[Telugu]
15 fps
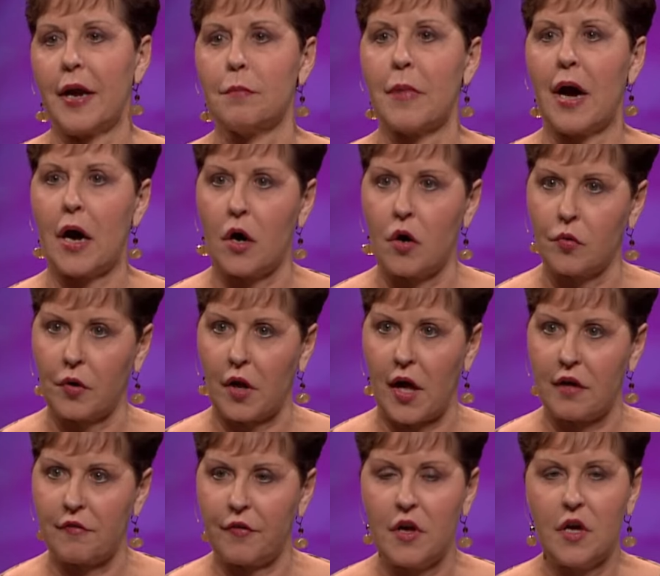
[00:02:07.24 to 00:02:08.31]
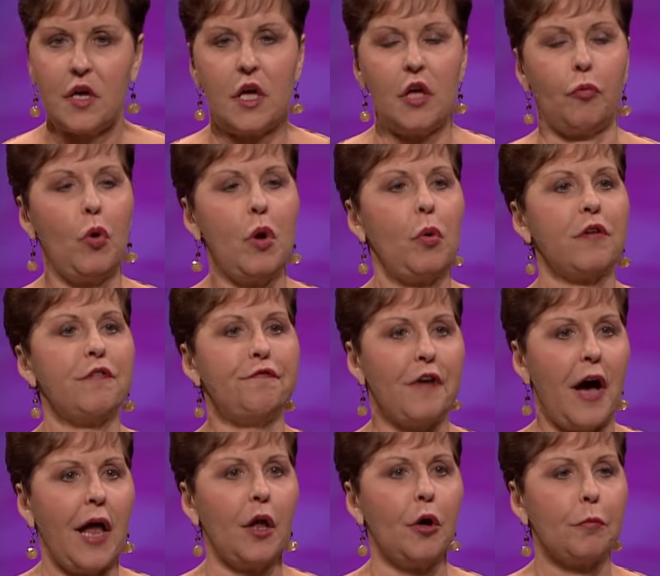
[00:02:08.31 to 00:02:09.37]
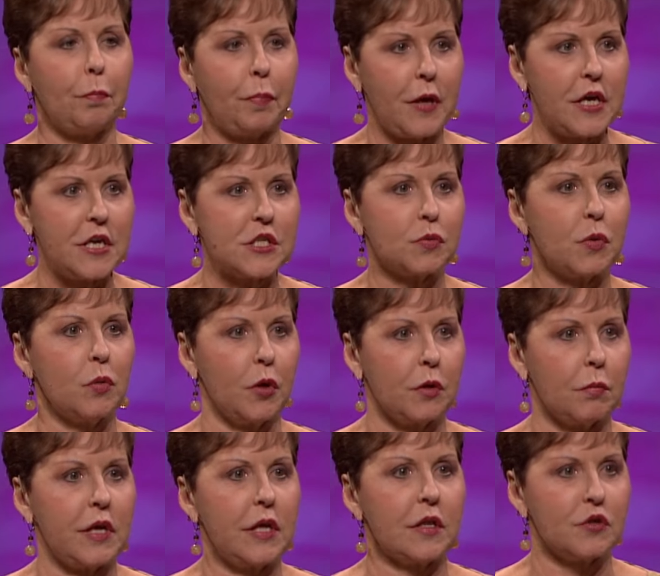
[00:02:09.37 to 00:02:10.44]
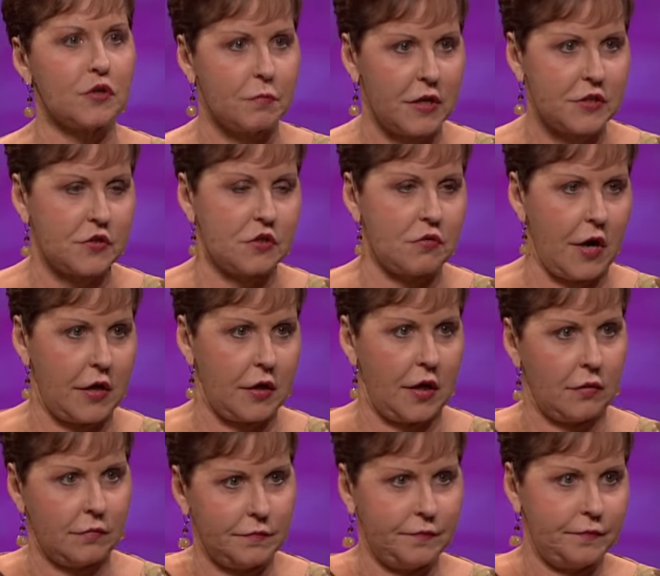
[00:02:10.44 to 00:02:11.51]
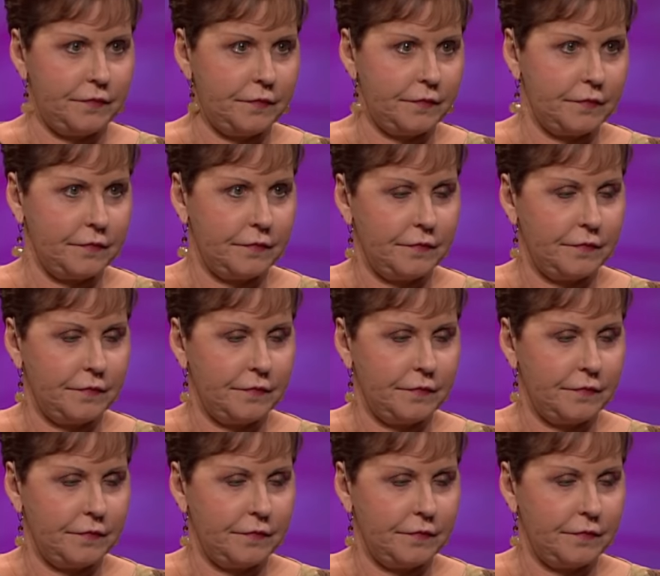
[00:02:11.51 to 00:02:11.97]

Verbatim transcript: నా జీవితంలోనివి శాంతిని అనుసరించి ఉంటే ఆ గందరగోళాలు ఇప్పుడు ఉండేవాళ్ళం కాదు